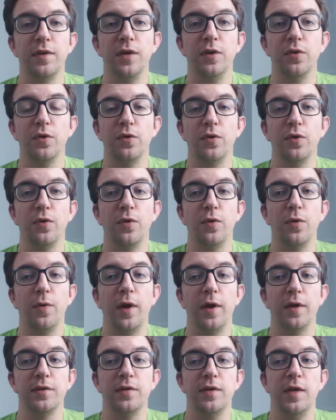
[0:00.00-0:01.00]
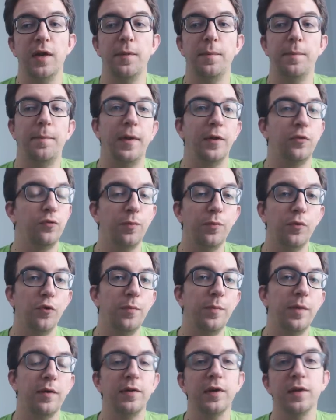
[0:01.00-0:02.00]
avez un ciel pas tout
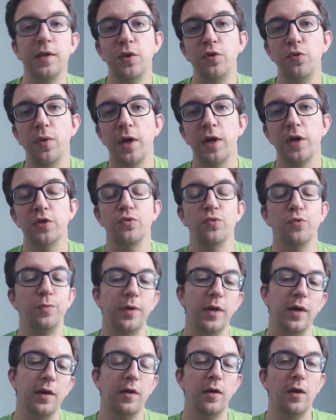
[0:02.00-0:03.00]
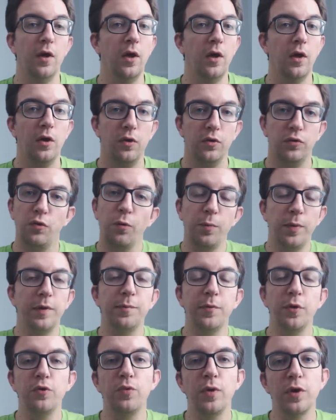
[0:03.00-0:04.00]
bleu mais avec des nuages, ou bien
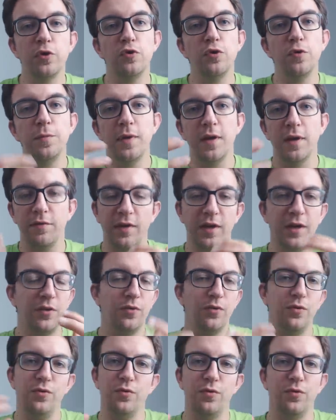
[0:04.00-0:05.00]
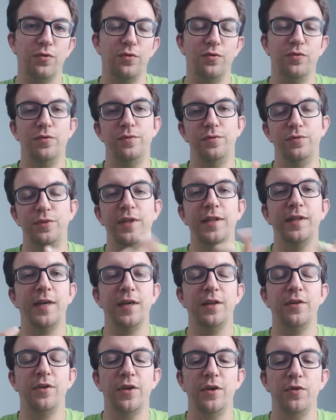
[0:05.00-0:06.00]
complètement nuageux mais avec du
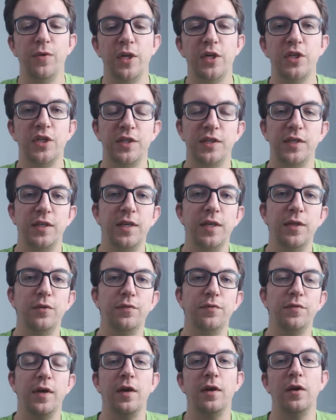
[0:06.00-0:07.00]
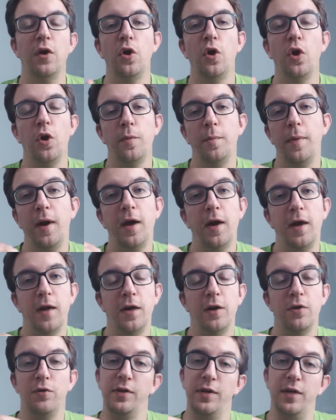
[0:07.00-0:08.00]
détail dans les nuages, essayez de faire pas la
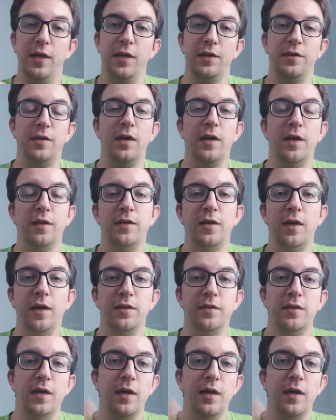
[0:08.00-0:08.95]
règle des 1 tiers, 1 tiers, 1